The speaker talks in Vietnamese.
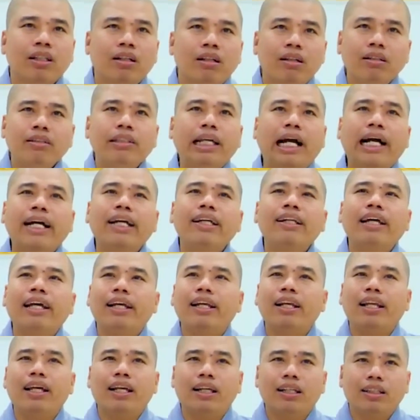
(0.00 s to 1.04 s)
Hướng dẫn cái
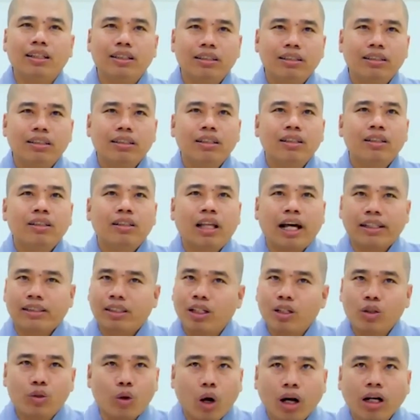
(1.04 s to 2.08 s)
này là thật
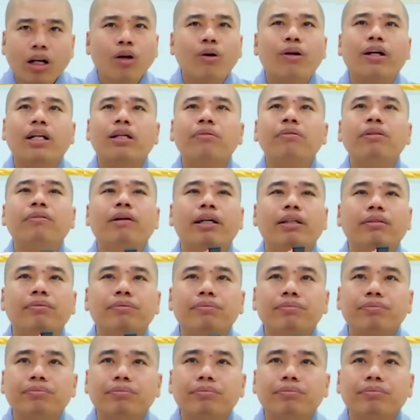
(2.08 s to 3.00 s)
sự chuẩn luôn rồi đó quý vị,